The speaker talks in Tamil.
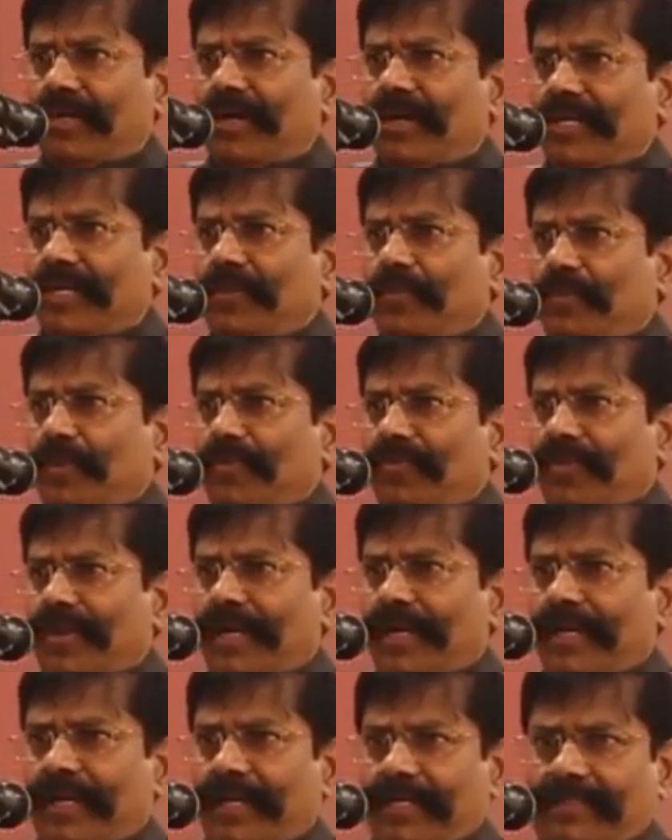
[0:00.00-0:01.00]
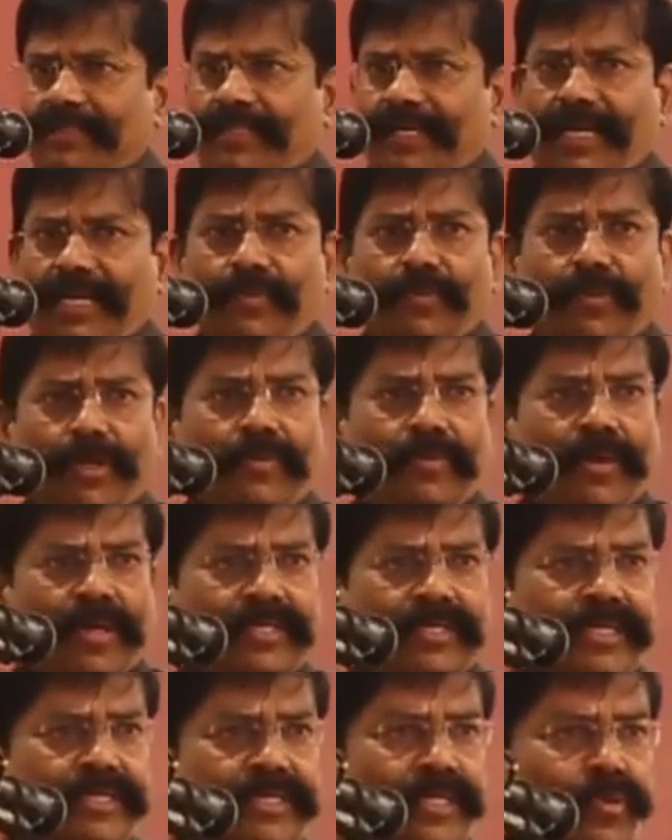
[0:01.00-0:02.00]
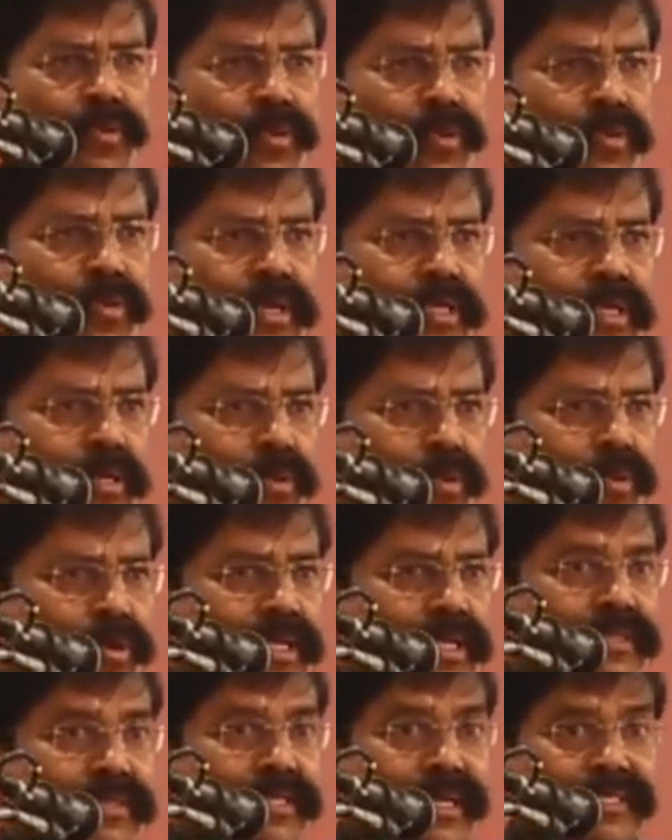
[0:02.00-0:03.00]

தாயும் ஒரு வரலாறு தலைமுறை மாற்றத்தை உருவாக்கக்கூடிய